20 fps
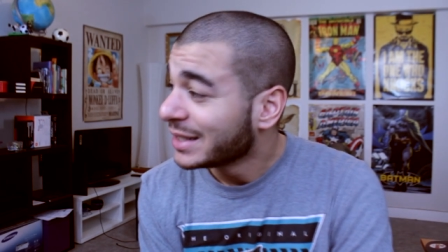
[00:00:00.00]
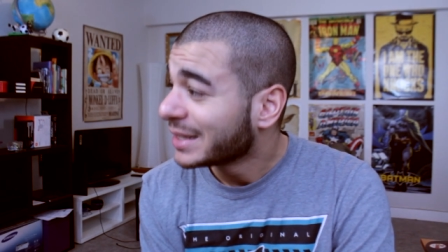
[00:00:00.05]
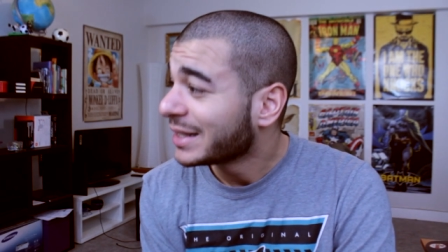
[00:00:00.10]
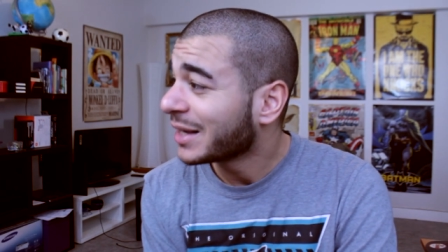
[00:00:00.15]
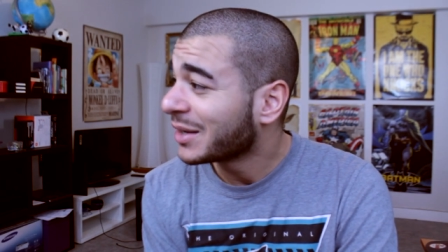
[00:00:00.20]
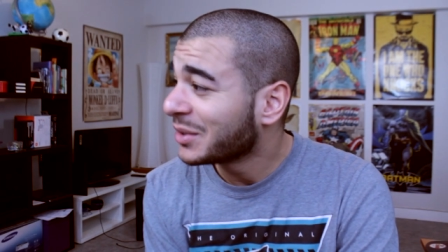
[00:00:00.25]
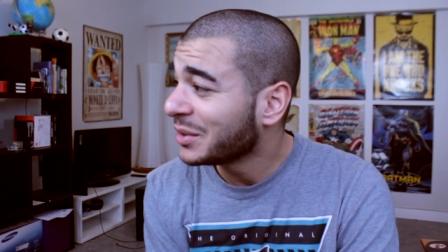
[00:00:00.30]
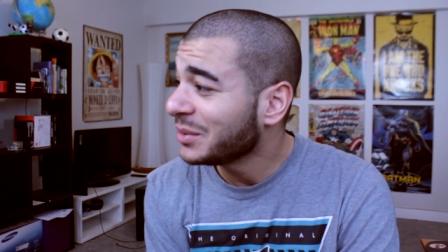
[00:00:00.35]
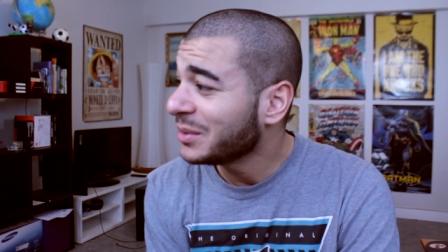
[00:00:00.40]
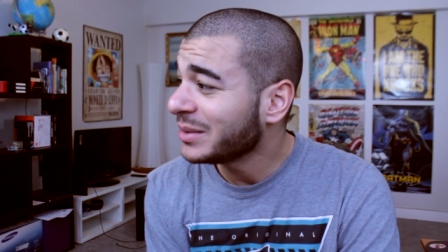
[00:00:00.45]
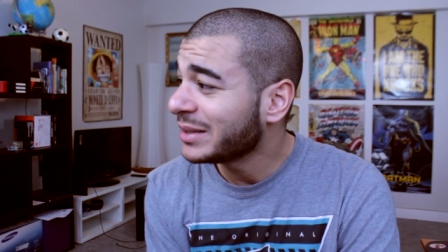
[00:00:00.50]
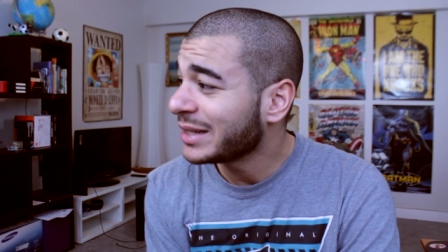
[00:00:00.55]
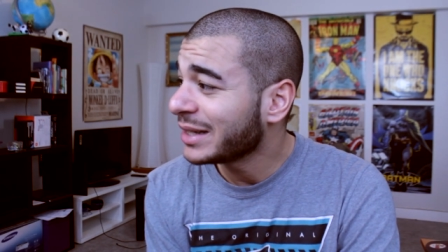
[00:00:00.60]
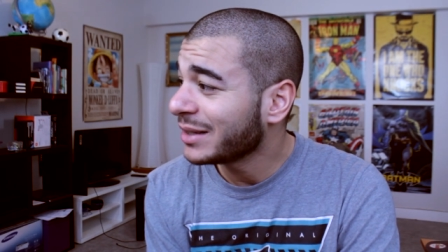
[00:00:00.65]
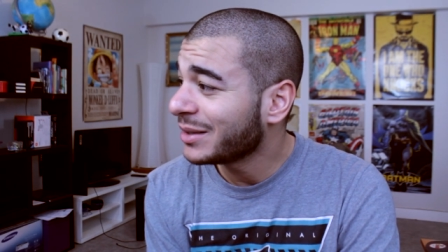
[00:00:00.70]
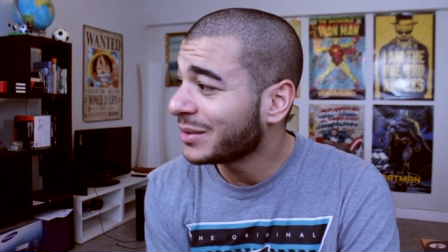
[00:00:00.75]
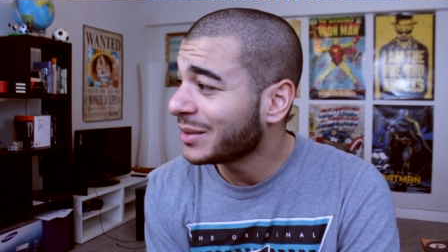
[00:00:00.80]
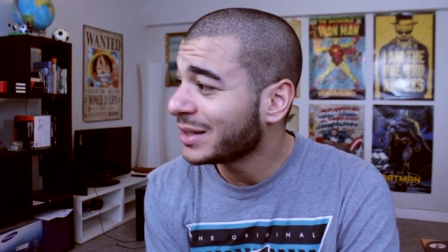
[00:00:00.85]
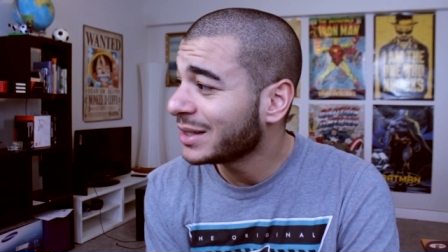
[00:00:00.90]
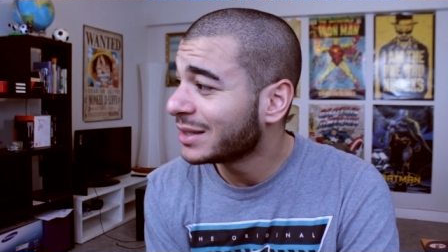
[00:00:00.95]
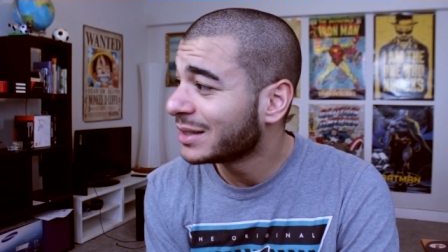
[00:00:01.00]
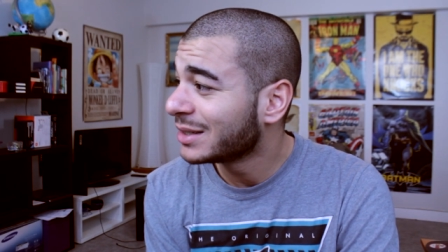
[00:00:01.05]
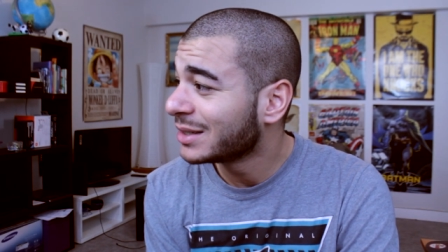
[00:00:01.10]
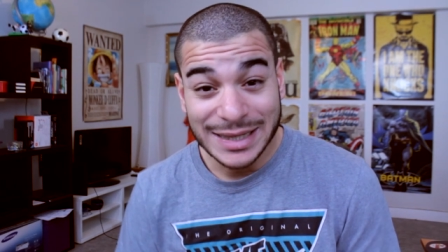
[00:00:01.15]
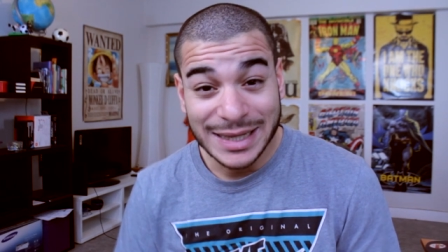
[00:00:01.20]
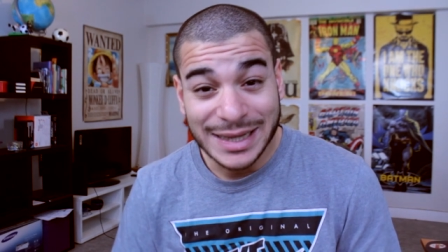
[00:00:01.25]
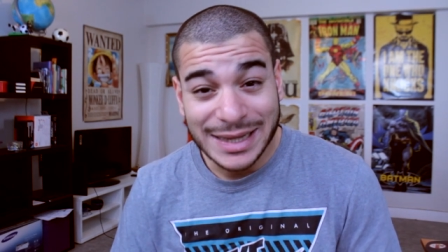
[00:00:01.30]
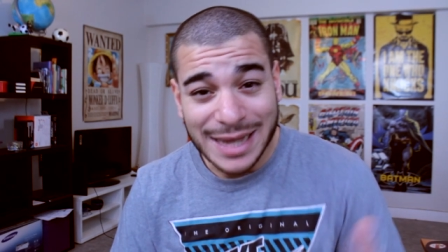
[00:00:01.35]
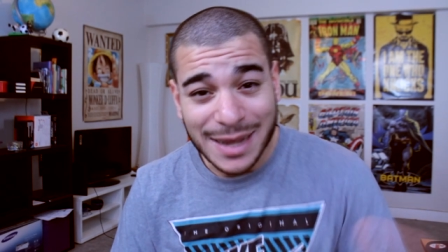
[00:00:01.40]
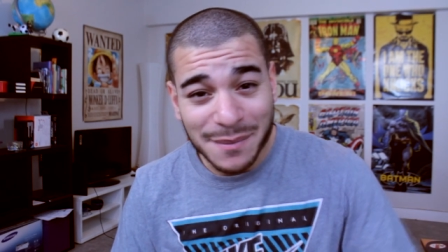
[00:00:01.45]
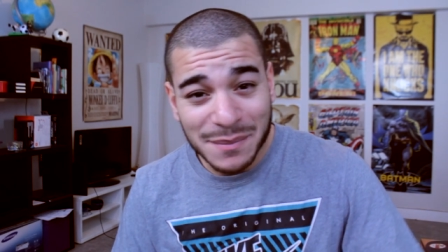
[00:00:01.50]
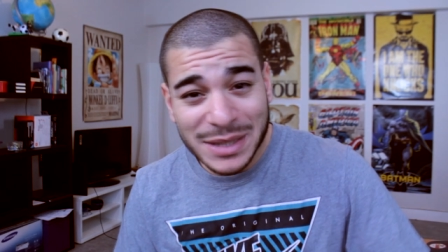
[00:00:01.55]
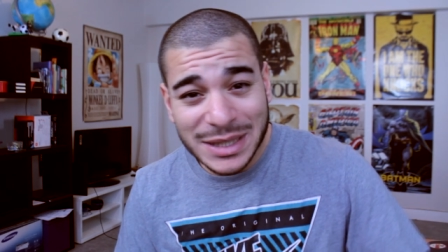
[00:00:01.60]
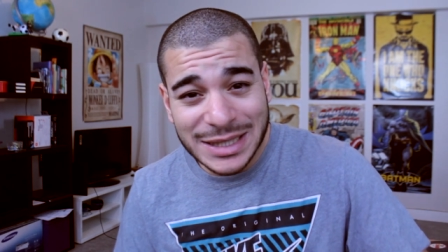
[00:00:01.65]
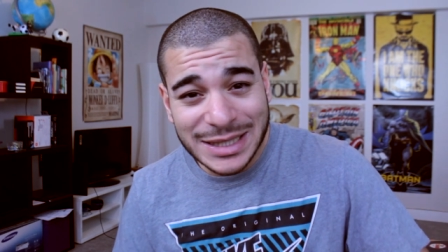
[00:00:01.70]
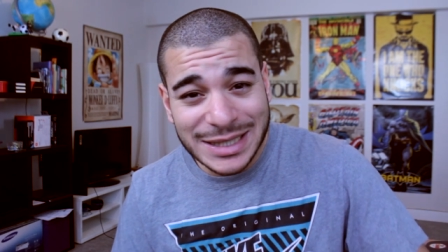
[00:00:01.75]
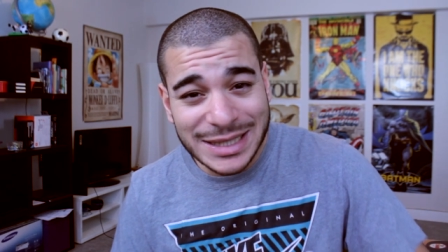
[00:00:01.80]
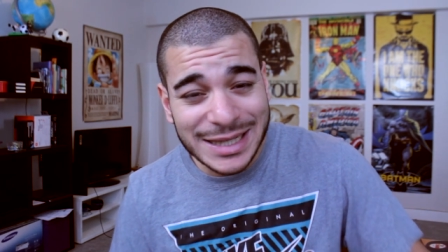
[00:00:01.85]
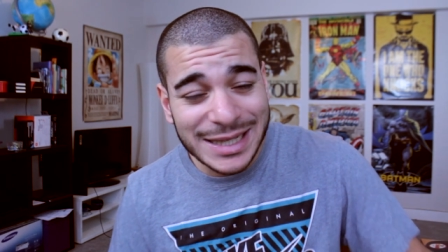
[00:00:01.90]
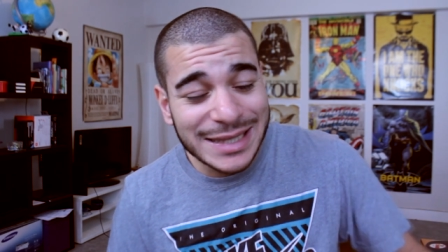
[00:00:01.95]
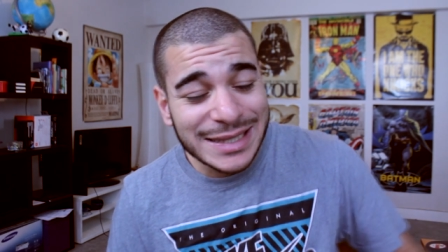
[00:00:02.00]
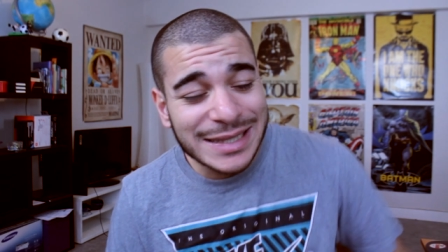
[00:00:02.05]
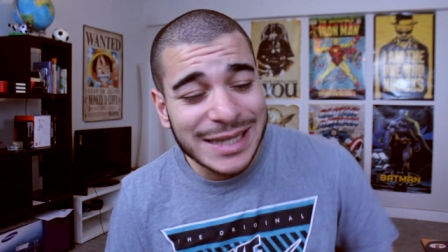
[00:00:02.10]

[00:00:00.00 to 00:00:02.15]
T'as connu ça toi Cette amitié,